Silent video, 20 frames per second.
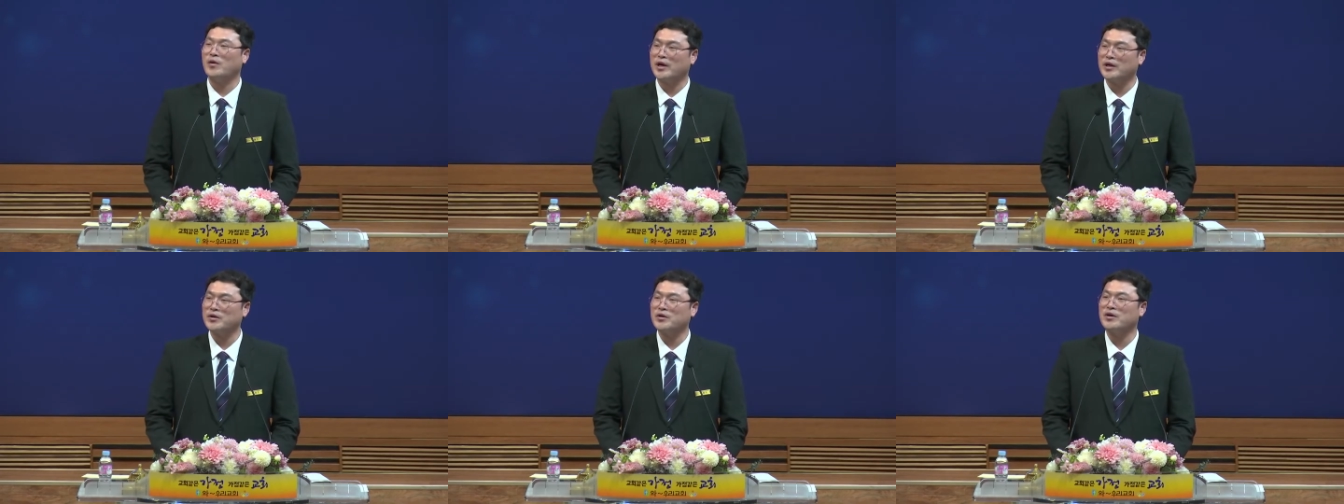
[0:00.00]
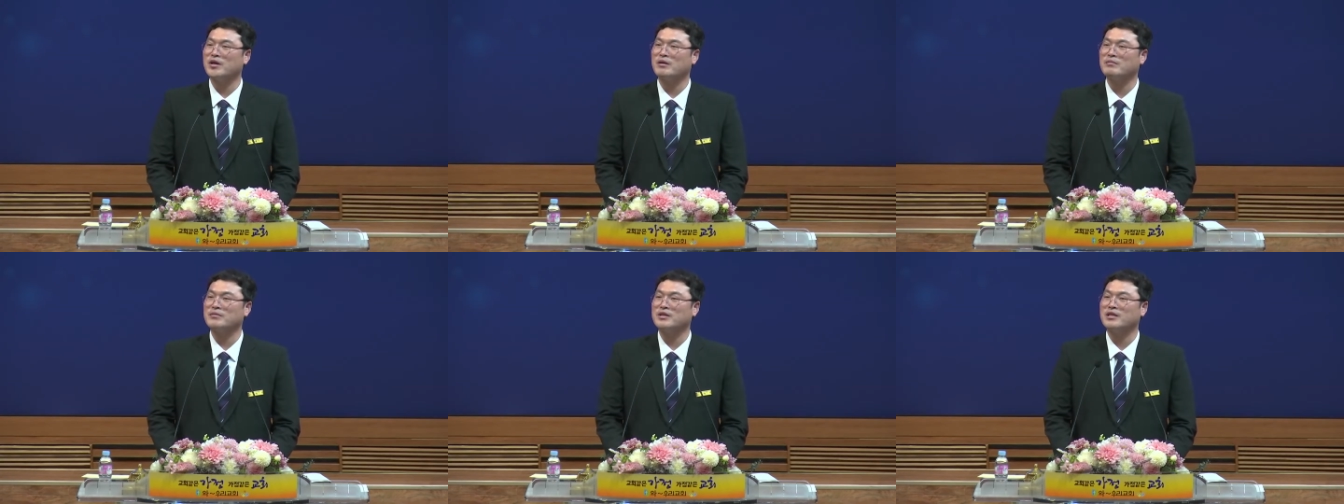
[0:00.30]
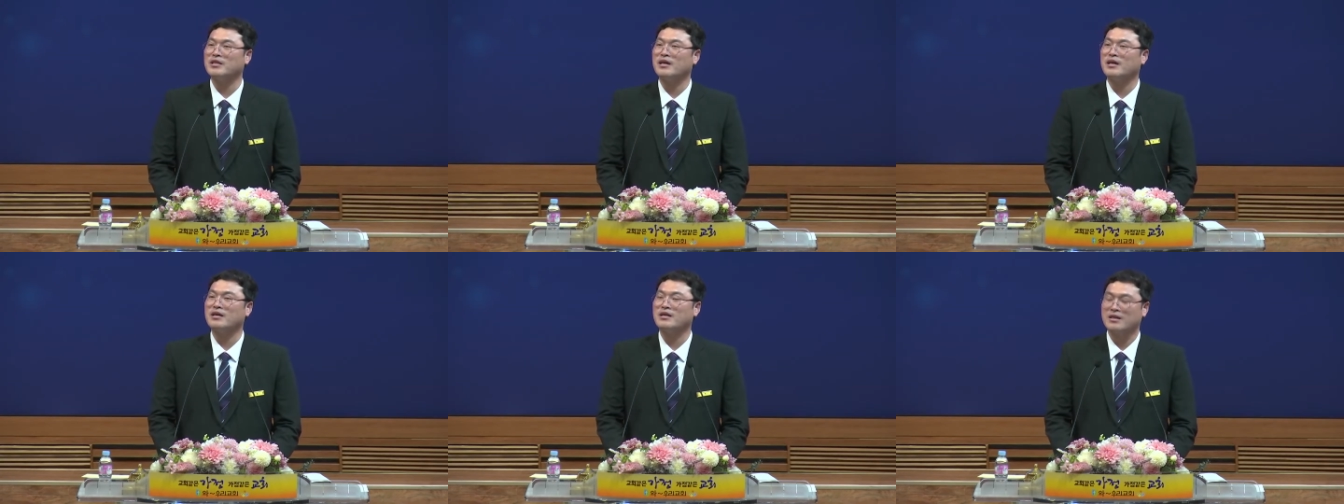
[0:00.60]

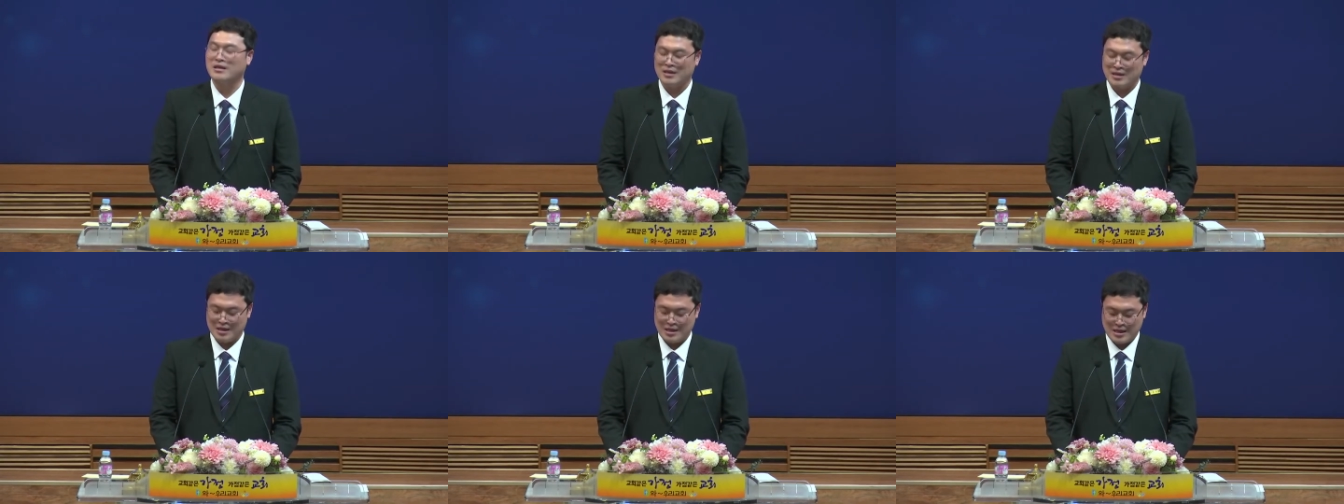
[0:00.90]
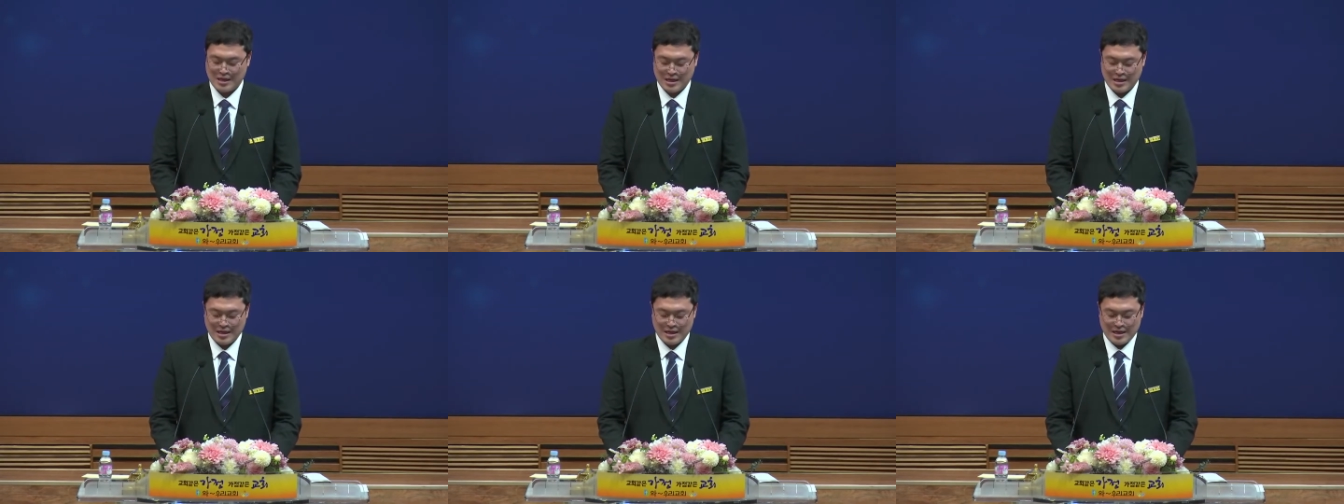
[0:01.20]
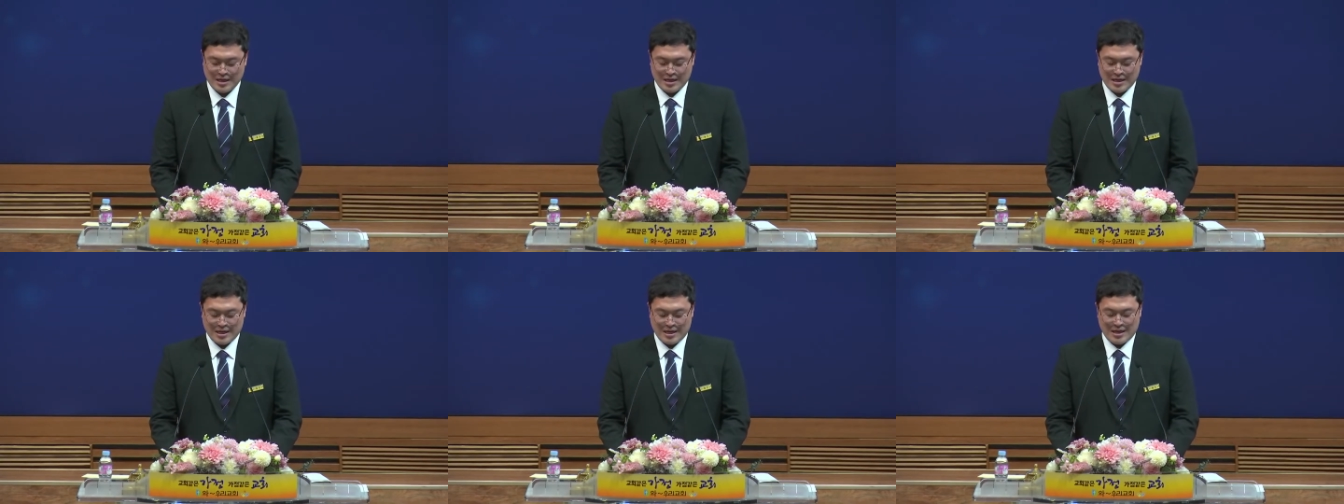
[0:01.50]
환영합니다.
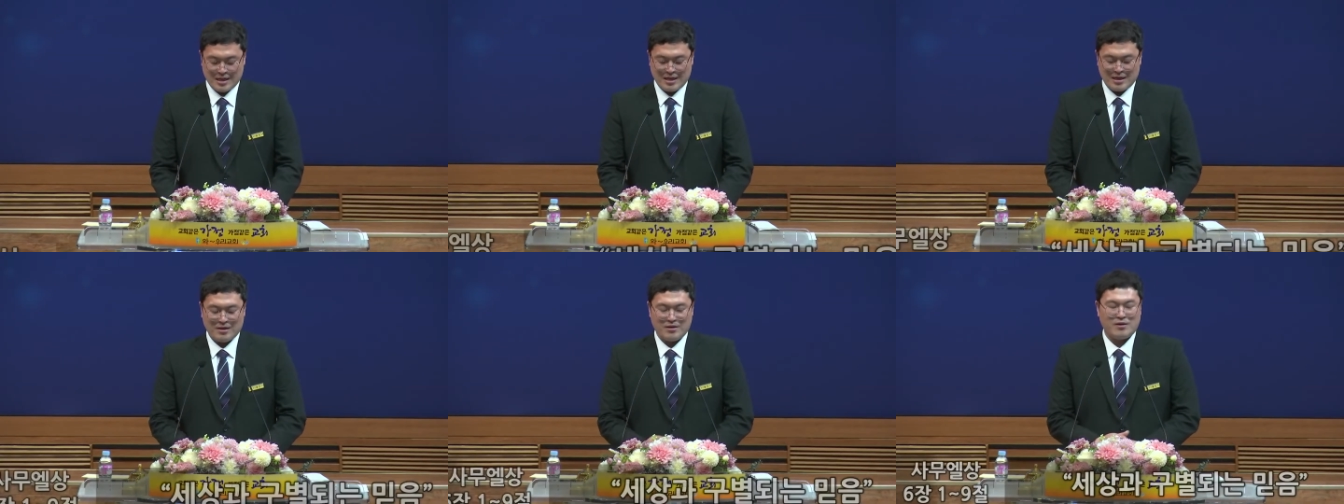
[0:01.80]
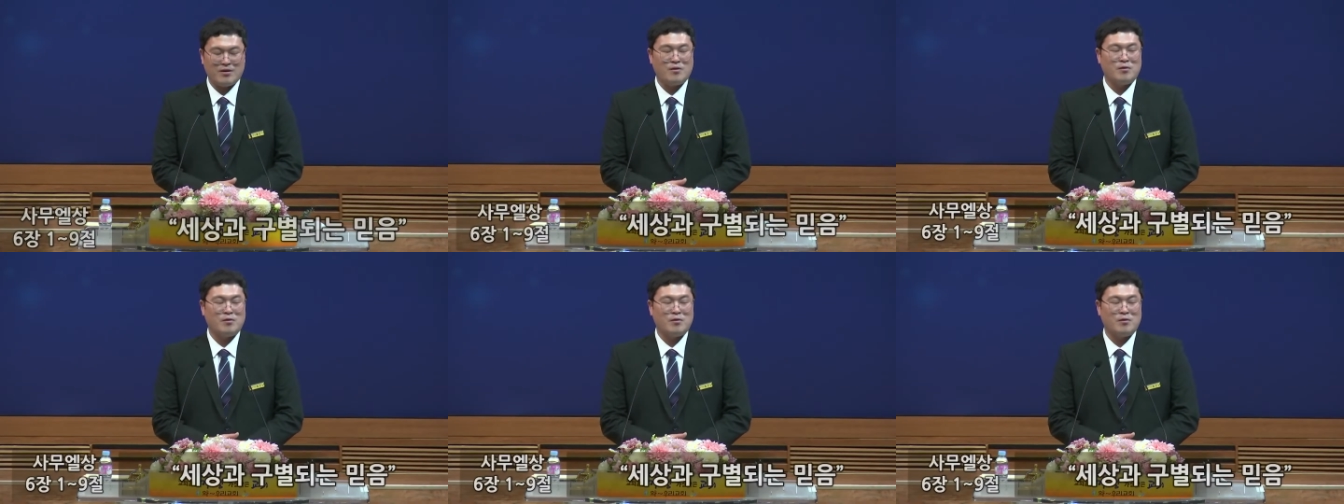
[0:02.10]
어,